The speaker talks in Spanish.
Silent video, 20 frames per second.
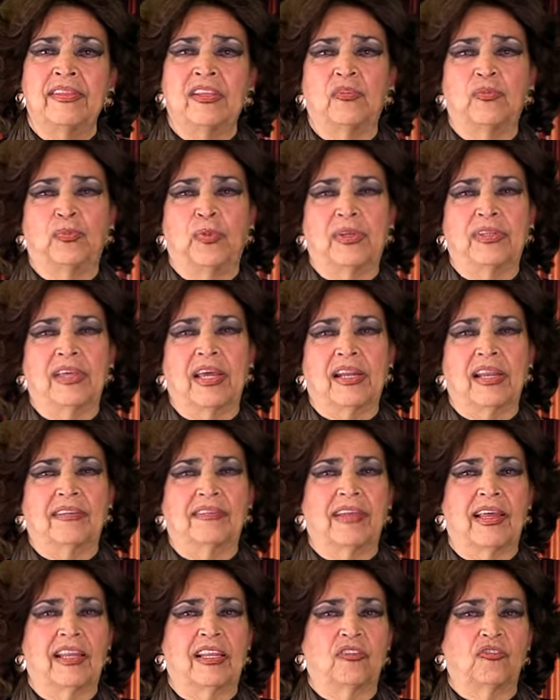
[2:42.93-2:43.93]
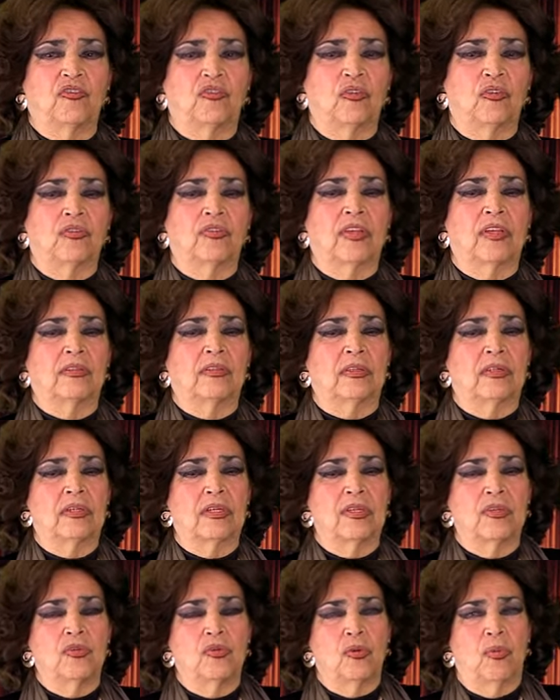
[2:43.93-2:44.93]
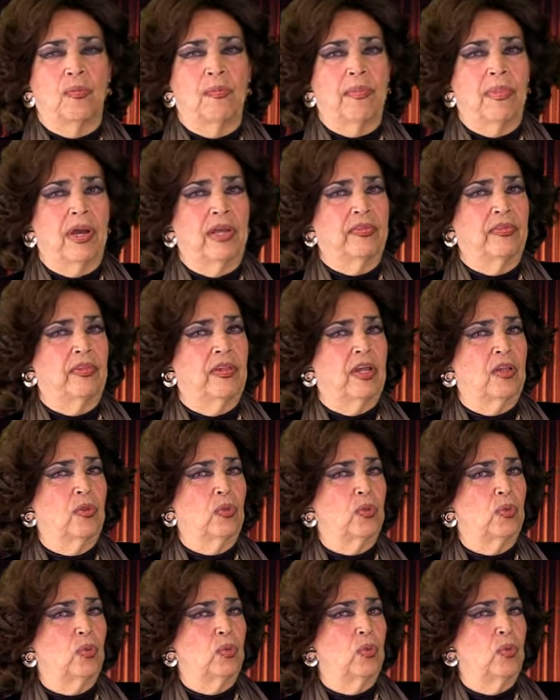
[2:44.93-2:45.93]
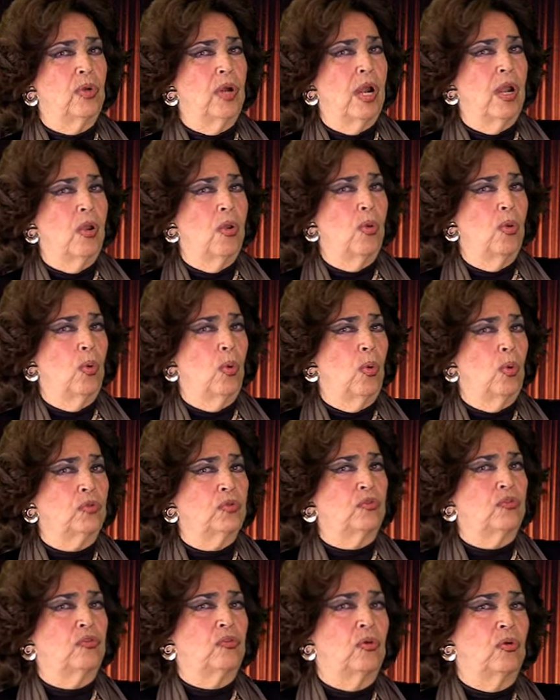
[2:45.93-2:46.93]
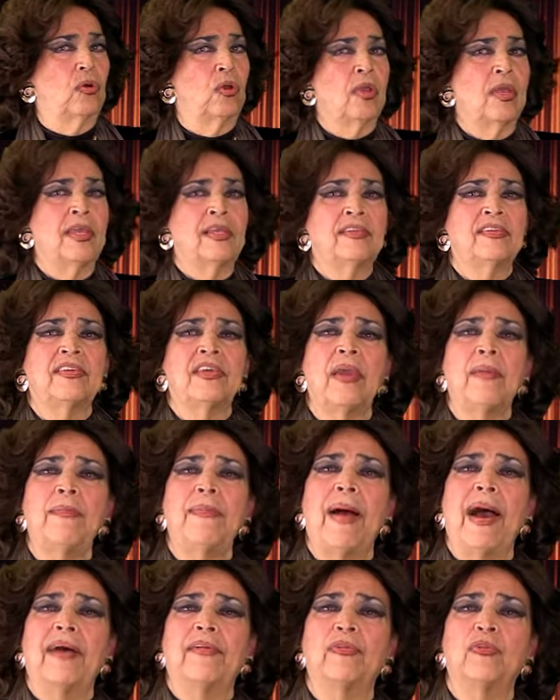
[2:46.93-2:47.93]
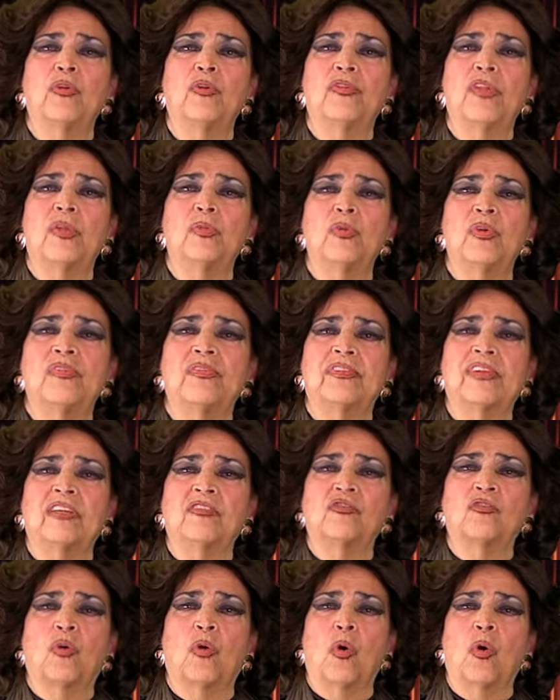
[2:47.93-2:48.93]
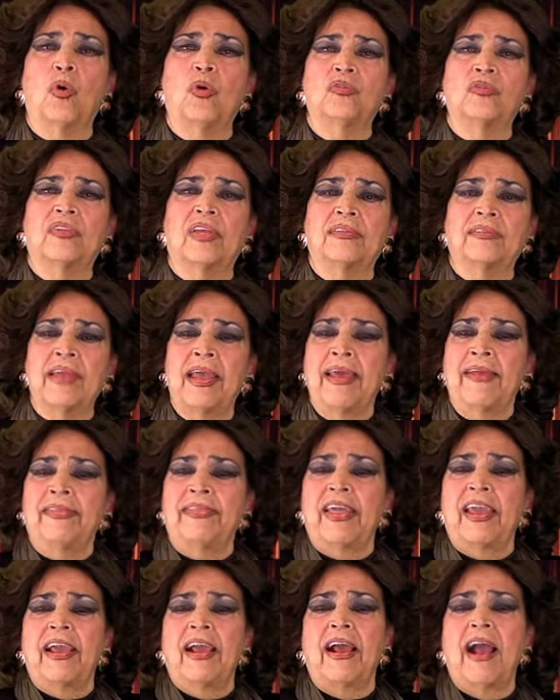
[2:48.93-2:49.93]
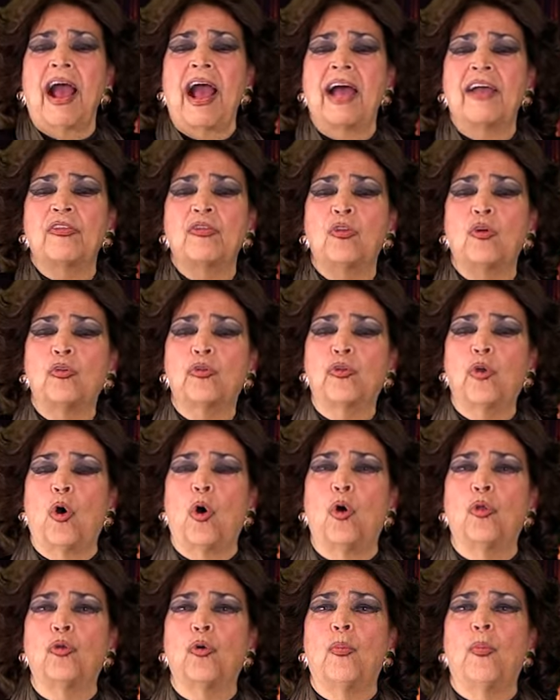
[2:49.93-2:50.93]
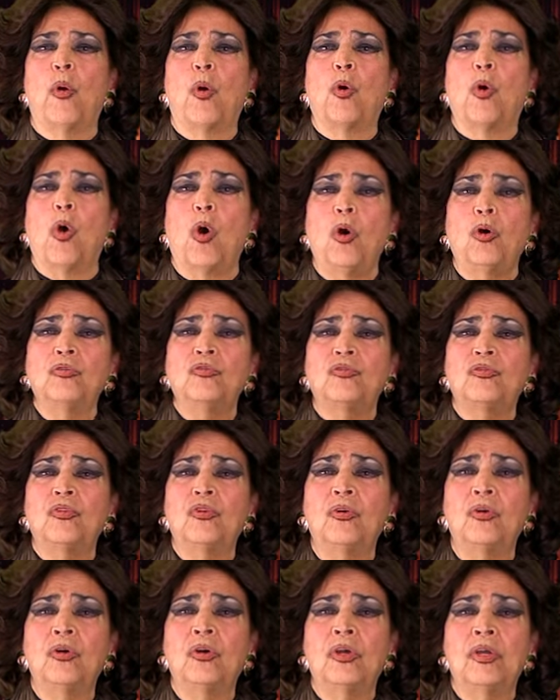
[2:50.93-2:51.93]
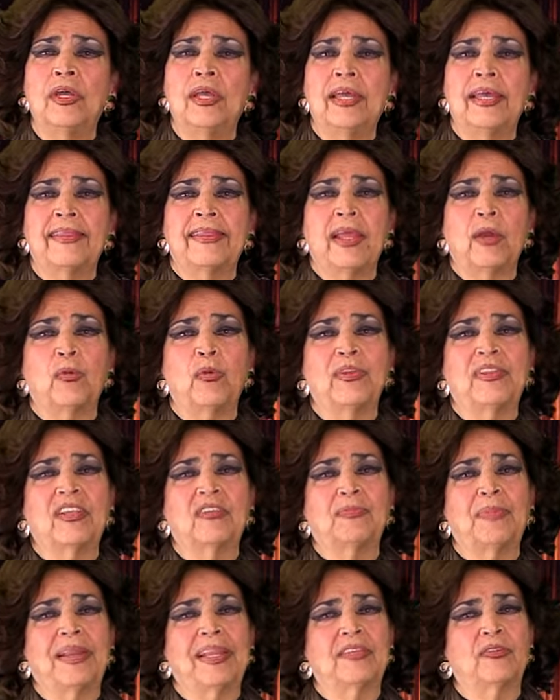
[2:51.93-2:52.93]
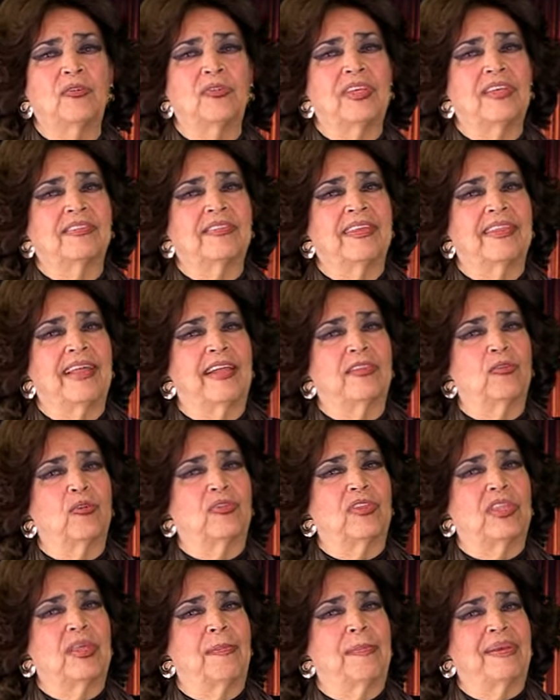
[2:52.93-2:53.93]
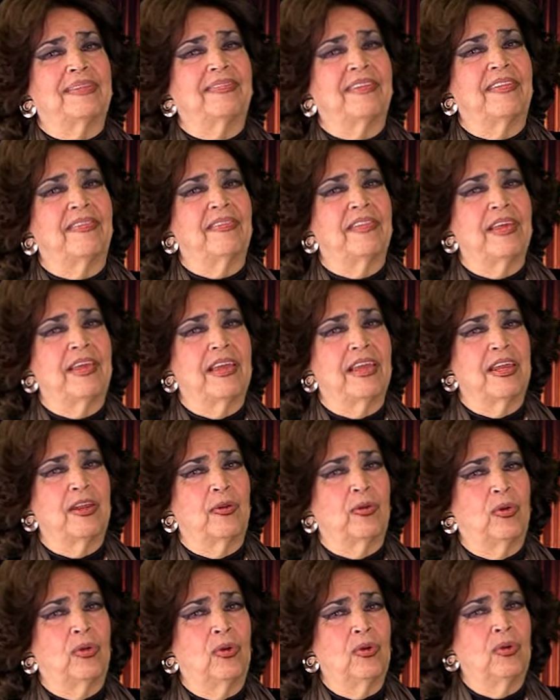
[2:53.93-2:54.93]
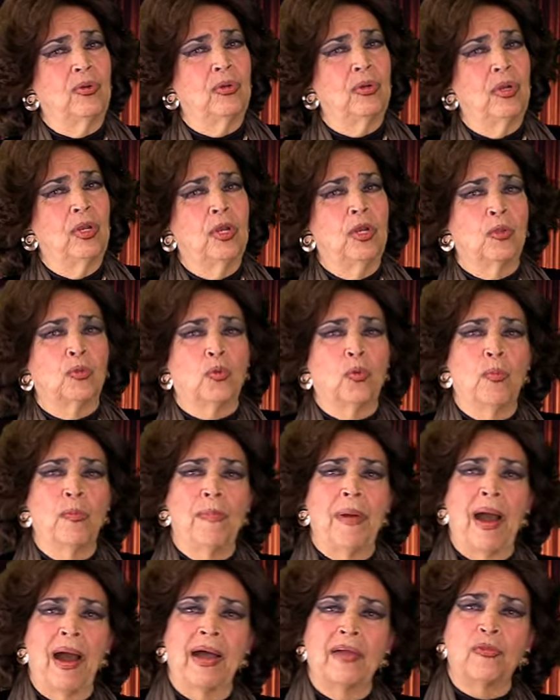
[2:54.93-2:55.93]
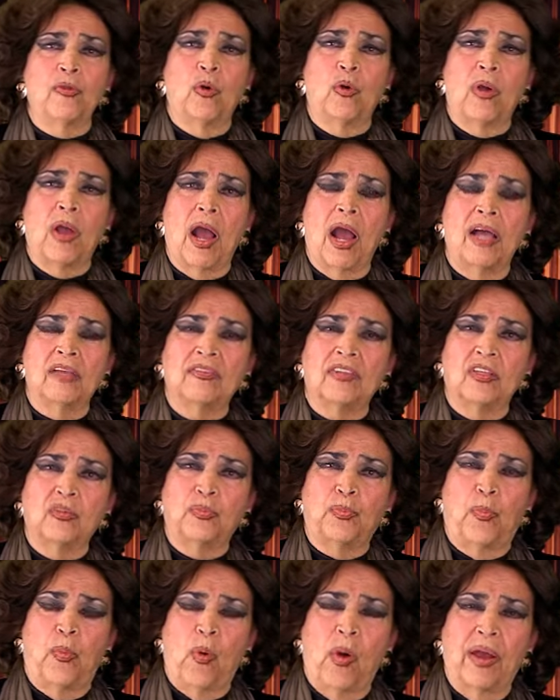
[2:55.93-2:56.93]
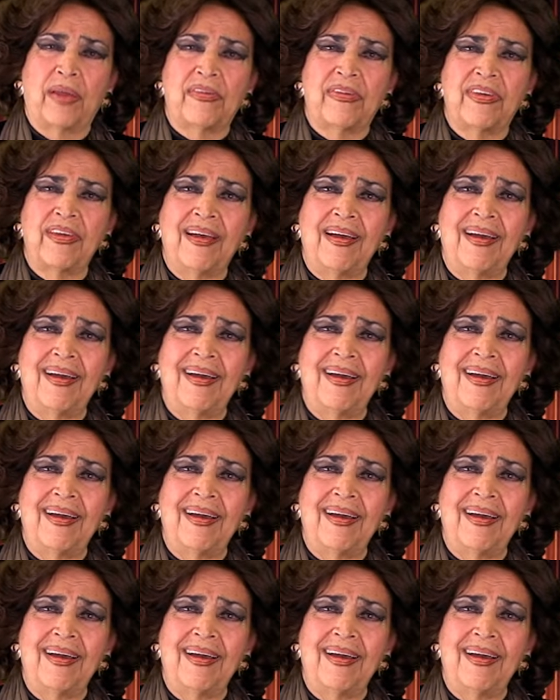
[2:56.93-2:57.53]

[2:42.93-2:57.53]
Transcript: Después de arrasar las chozas, río más naturaloso, llevándote nuestras cosas, dejando todo mogoso. Te juites para las ciudades quedándote de paseandero, tumbando casas por allá.